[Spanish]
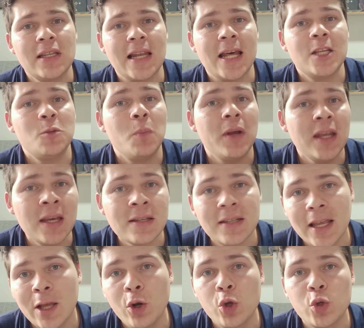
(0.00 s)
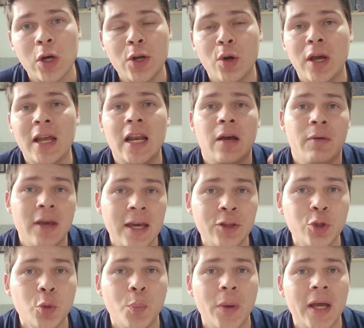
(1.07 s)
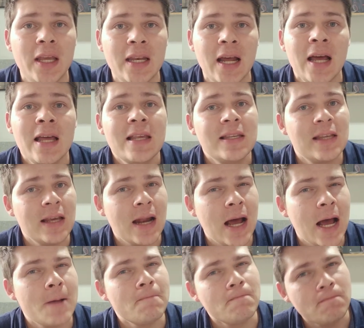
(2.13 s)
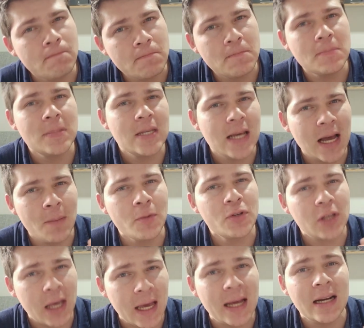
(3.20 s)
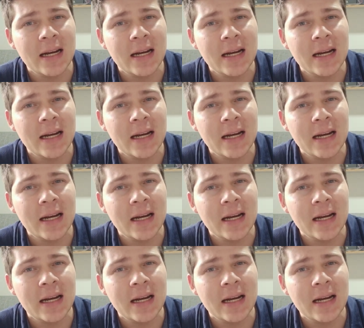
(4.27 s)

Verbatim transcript: la experiencia del usuario que navegue en tu página será, digamos que,